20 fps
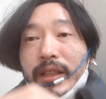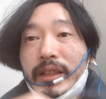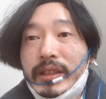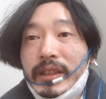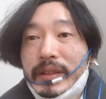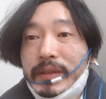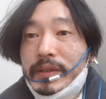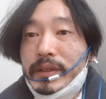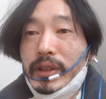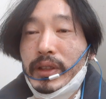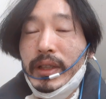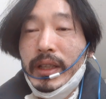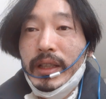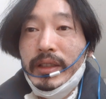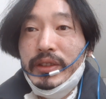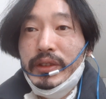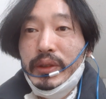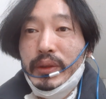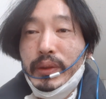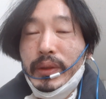SF 영화
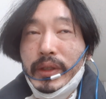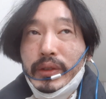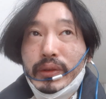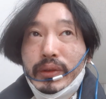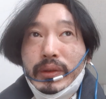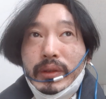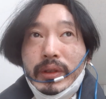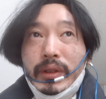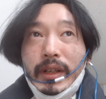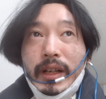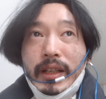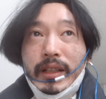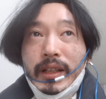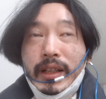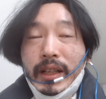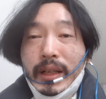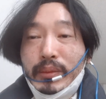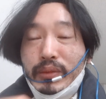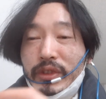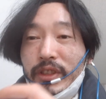같은 경우에도
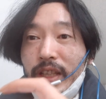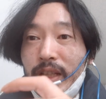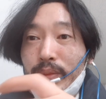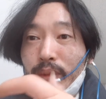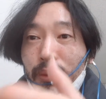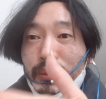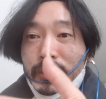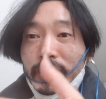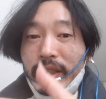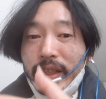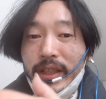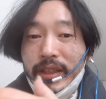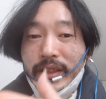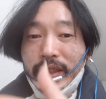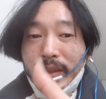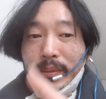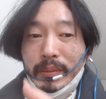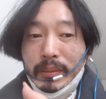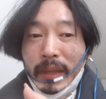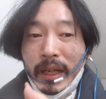가능한 한 물리학 법칙에
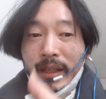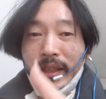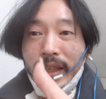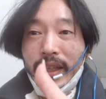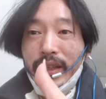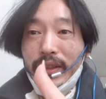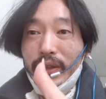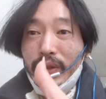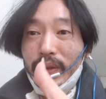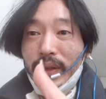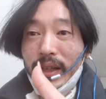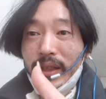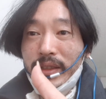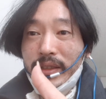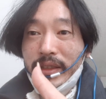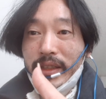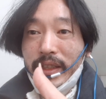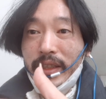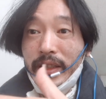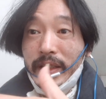이제 맞게 하려고
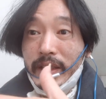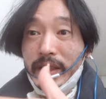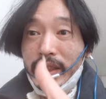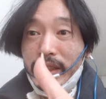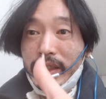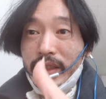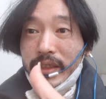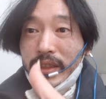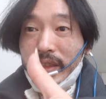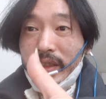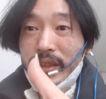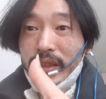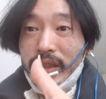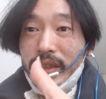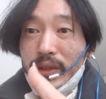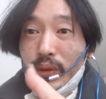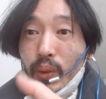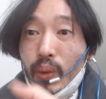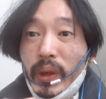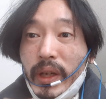하는데 그
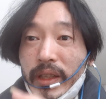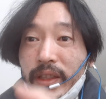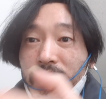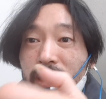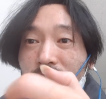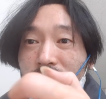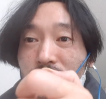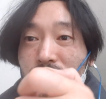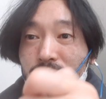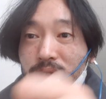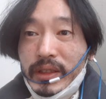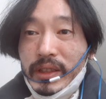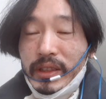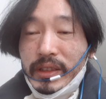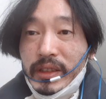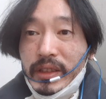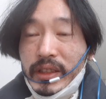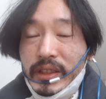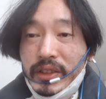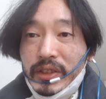오게티 같은 것들이
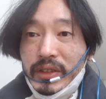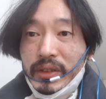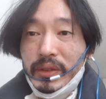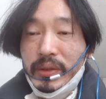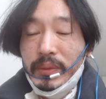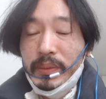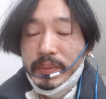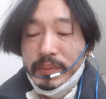늘 있죠.